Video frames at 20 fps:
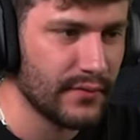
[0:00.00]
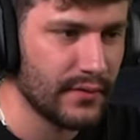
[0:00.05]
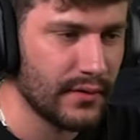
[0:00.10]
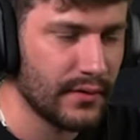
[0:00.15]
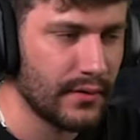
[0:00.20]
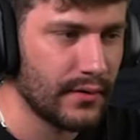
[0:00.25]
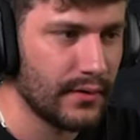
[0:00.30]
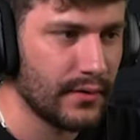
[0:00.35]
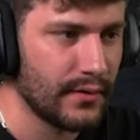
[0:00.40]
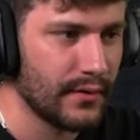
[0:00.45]

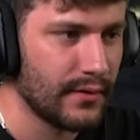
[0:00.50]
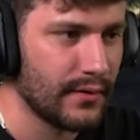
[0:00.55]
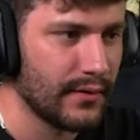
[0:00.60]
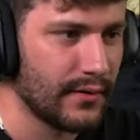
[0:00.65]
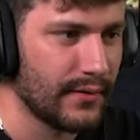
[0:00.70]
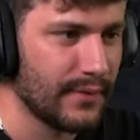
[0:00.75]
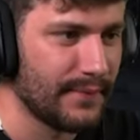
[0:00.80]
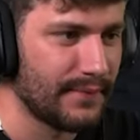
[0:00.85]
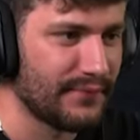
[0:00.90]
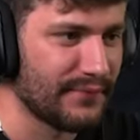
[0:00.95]
hier bin ich zu
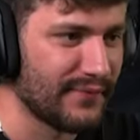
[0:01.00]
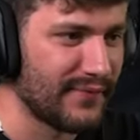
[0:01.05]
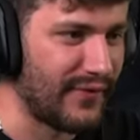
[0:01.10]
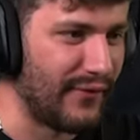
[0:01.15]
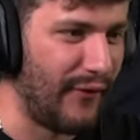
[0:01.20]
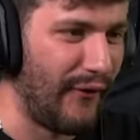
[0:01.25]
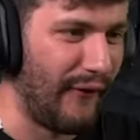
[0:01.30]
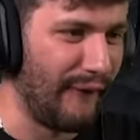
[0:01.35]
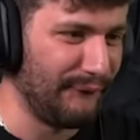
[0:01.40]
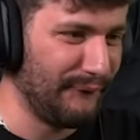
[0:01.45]
Hause.
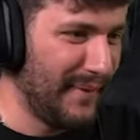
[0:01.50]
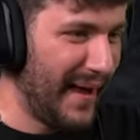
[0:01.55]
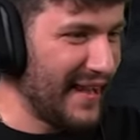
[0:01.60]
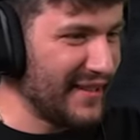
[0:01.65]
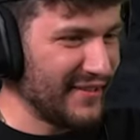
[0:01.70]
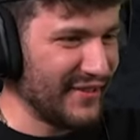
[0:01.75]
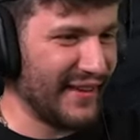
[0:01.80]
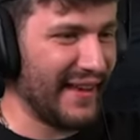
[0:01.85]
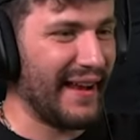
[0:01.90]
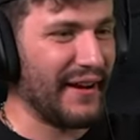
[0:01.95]
Oh,
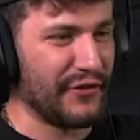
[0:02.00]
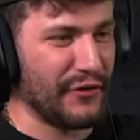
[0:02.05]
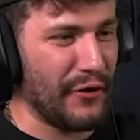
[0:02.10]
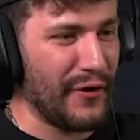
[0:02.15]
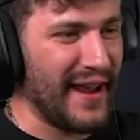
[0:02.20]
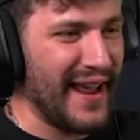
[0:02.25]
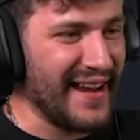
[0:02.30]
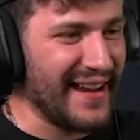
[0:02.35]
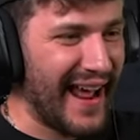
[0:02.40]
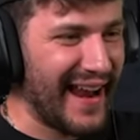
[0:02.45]
Mensch, sehr
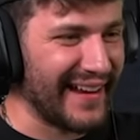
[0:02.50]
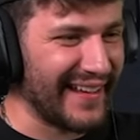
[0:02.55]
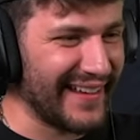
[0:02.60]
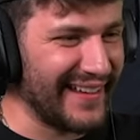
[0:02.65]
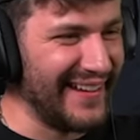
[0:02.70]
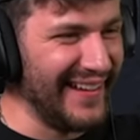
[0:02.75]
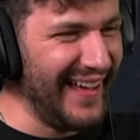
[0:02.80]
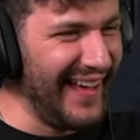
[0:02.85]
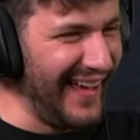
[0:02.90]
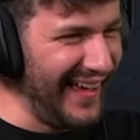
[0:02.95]
schöne
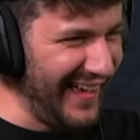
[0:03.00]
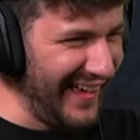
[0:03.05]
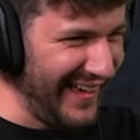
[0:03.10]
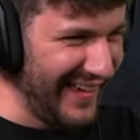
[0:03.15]
Inneneinrichtung.